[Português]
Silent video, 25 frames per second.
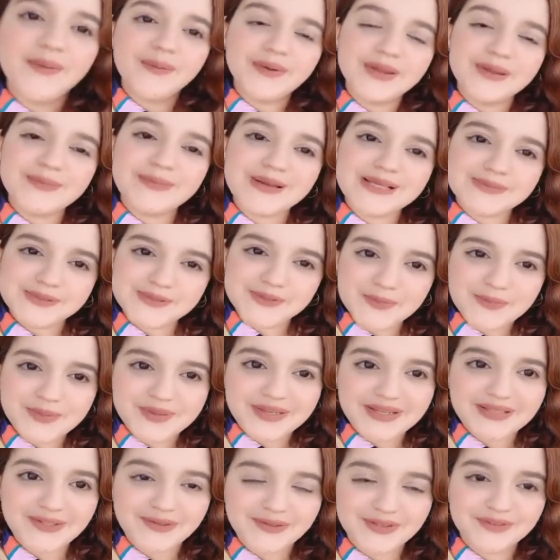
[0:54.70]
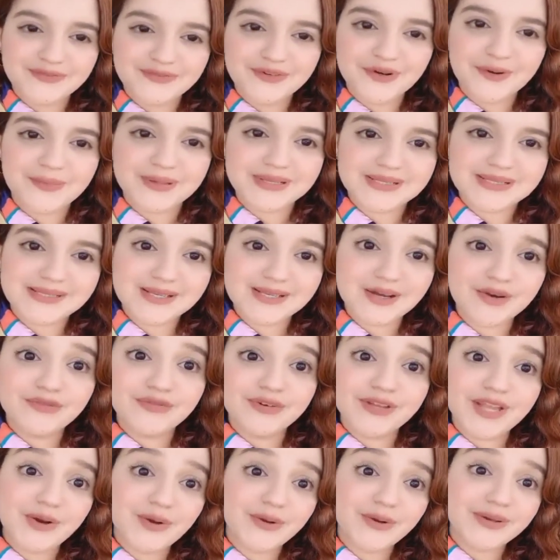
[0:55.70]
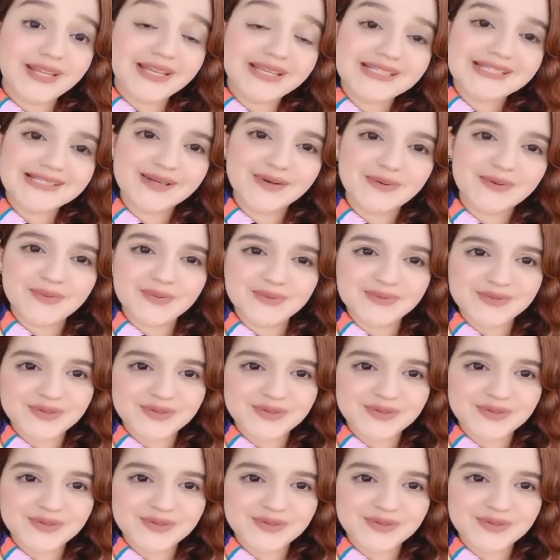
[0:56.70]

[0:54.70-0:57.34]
que mais me surpreendeu na formação foi a conexão com os